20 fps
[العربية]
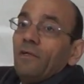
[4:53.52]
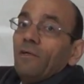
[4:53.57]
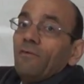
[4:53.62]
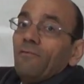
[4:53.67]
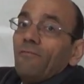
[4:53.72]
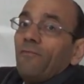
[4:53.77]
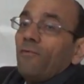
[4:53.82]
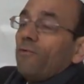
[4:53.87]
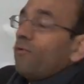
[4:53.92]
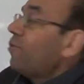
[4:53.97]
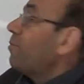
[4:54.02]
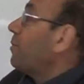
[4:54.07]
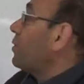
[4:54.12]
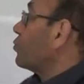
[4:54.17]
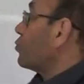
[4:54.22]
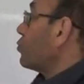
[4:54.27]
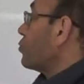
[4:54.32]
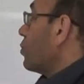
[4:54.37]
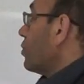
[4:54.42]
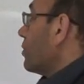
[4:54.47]
فلو
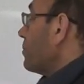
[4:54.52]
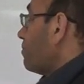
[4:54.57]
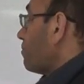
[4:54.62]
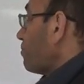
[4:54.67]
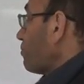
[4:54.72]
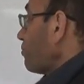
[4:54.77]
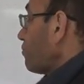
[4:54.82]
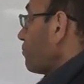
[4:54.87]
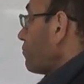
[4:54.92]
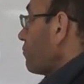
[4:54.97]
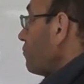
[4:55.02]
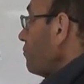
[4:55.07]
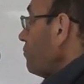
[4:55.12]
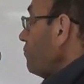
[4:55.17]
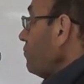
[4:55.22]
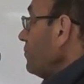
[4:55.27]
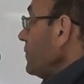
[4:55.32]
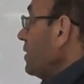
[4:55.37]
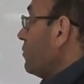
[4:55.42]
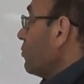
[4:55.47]
موجود هون
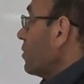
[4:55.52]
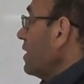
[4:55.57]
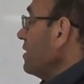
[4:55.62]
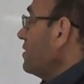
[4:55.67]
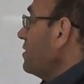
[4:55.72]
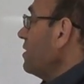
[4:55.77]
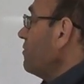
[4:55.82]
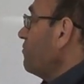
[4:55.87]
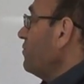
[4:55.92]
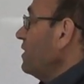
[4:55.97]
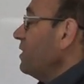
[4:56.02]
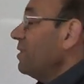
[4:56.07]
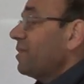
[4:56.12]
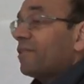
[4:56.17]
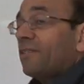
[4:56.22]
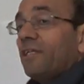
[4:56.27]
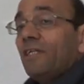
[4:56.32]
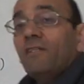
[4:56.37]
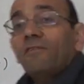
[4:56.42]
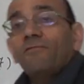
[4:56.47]
وراح يصير في عندي
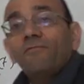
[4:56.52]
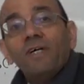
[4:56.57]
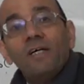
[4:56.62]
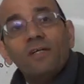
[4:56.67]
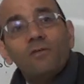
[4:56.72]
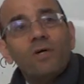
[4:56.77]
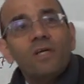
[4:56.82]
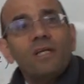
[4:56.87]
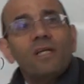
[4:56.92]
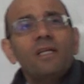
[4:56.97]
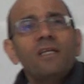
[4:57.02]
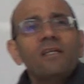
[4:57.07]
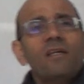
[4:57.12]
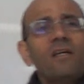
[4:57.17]
ست فاليو هلا اللي